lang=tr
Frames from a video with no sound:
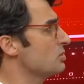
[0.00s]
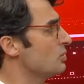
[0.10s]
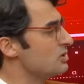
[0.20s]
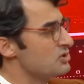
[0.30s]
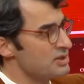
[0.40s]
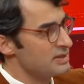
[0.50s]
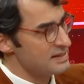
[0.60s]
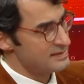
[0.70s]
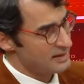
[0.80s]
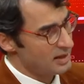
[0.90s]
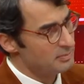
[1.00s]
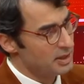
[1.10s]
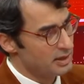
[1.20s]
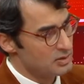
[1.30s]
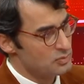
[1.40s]
Yöneticileri de Esra
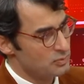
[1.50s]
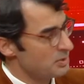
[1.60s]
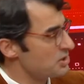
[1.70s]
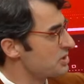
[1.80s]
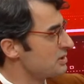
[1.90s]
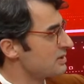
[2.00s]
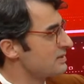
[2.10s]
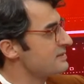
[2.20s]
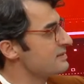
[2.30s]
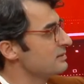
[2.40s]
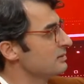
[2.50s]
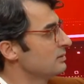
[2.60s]
Albayrak Cumhurbaşkanı'nın kızı.